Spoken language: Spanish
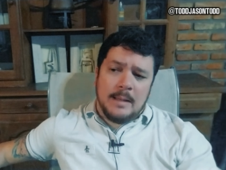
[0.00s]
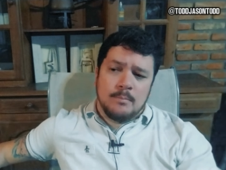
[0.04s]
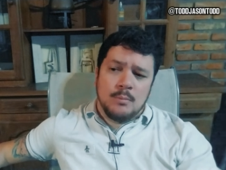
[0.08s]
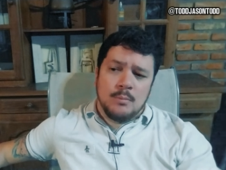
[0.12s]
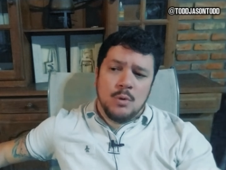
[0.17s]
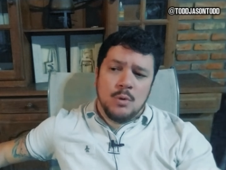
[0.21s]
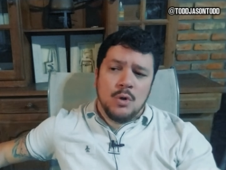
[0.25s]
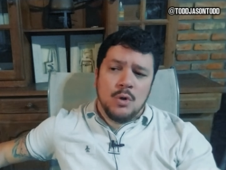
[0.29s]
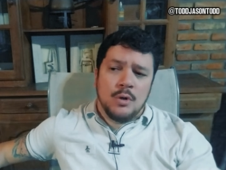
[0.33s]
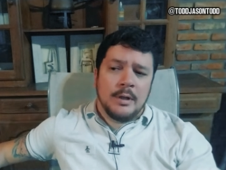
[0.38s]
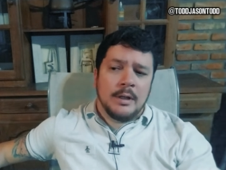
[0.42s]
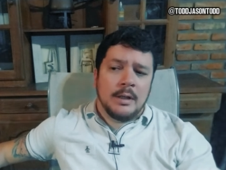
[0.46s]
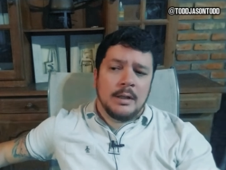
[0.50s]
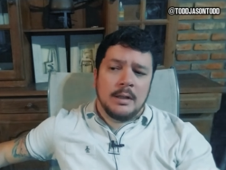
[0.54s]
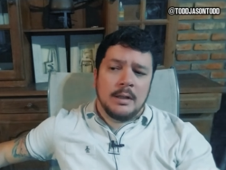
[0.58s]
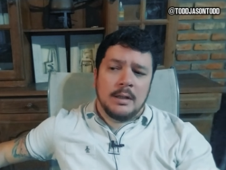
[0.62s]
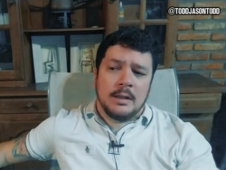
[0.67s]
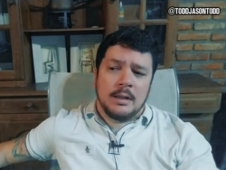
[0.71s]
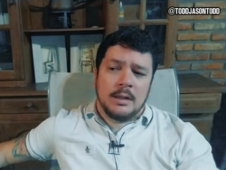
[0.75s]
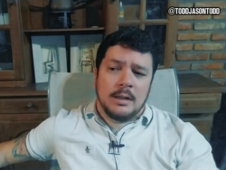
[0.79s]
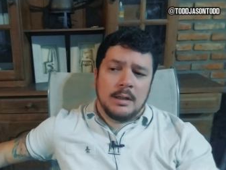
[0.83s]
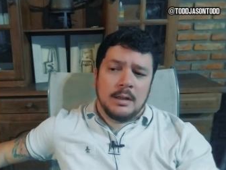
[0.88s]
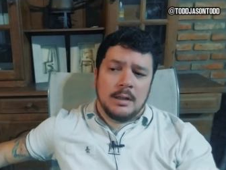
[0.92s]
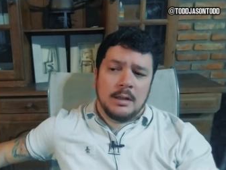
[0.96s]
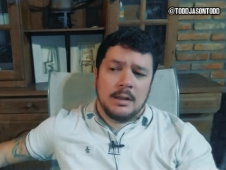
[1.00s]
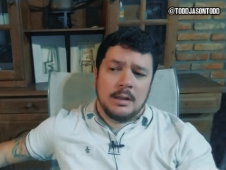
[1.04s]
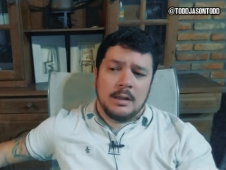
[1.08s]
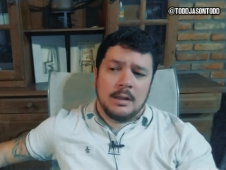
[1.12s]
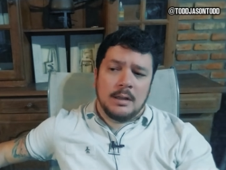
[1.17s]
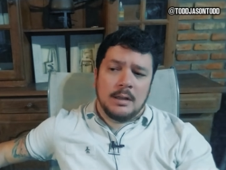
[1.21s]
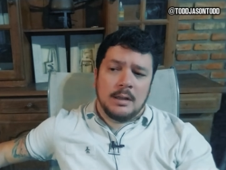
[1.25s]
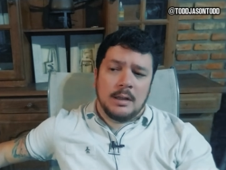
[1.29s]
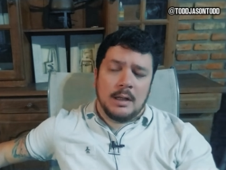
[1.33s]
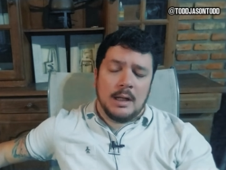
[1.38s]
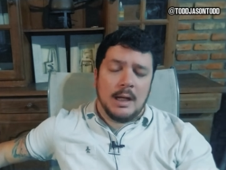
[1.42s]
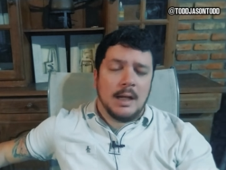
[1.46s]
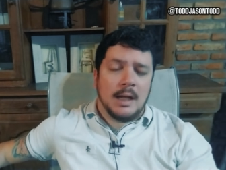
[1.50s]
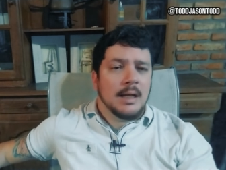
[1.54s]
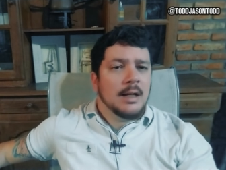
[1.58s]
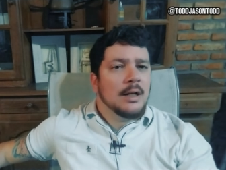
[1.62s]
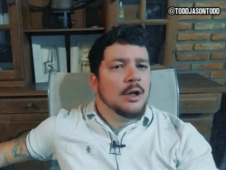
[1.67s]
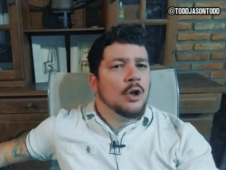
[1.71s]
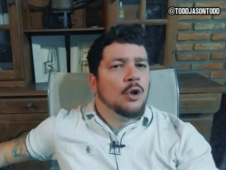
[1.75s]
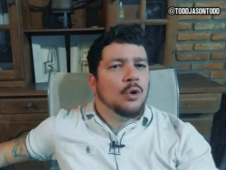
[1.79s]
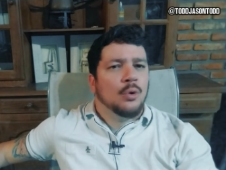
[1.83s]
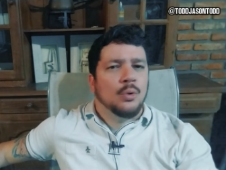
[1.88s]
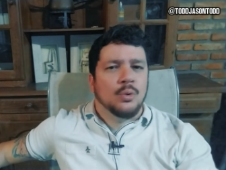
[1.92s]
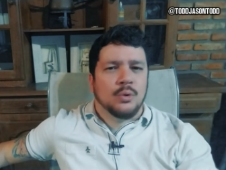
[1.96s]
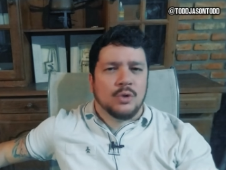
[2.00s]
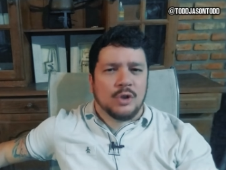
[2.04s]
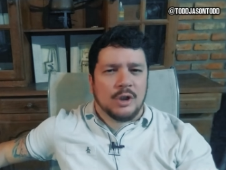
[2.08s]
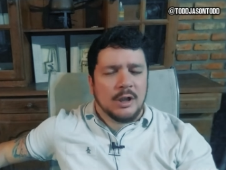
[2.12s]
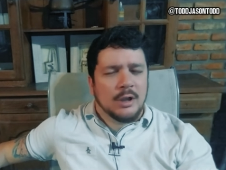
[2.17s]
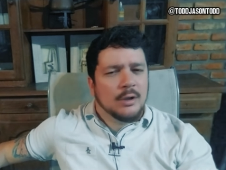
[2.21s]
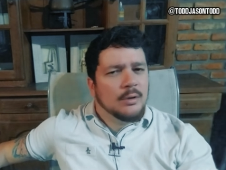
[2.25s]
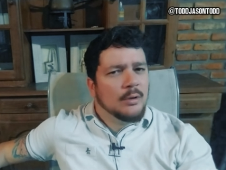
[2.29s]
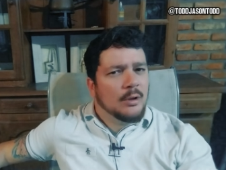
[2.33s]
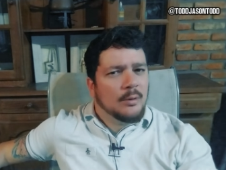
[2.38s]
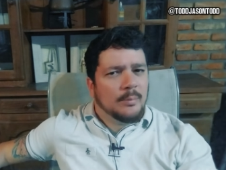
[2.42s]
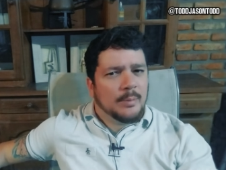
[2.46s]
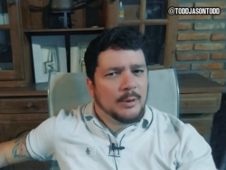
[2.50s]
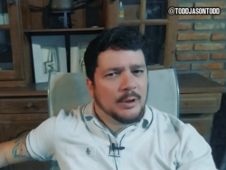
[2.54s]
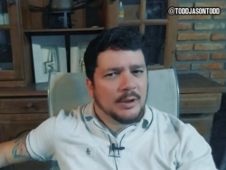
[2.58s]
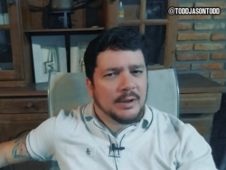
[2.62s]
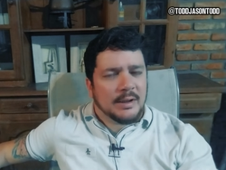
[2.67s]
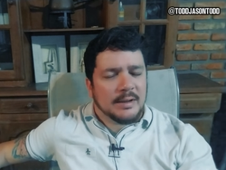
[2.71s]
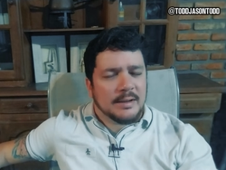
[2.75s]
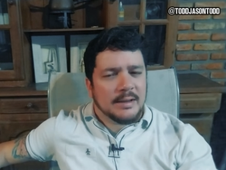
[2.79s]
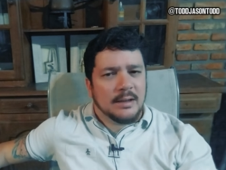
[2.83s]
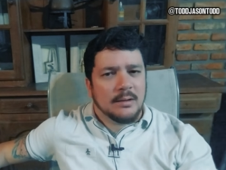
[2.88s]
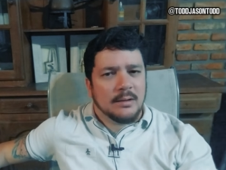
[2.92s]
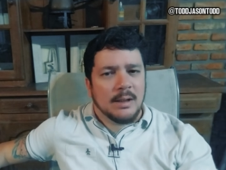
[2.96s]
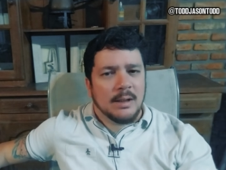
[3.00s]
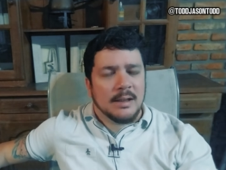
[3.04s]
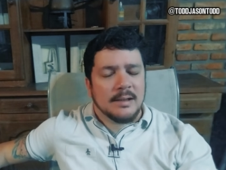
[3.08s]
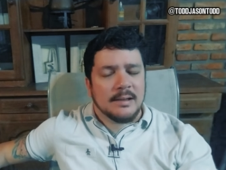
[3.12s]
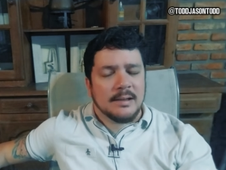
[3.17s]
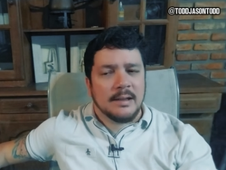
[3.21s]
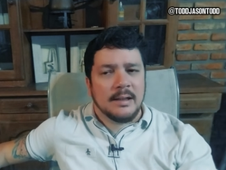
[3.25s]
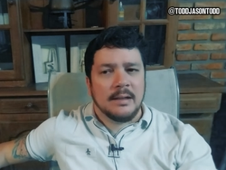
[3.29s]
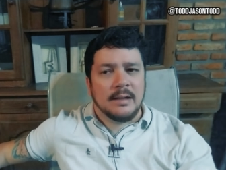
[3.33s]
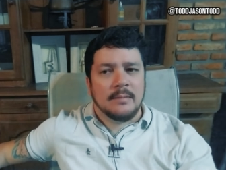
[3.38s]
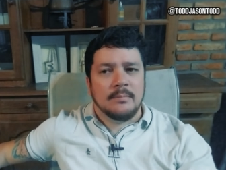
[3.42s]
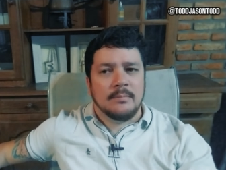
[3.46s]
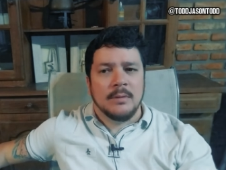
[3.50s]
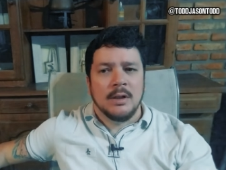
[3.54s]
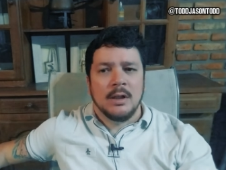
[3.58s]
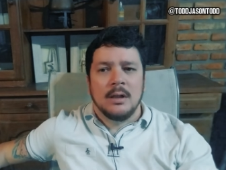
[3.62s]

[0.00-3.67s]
muy inclusivo, por decirlo así,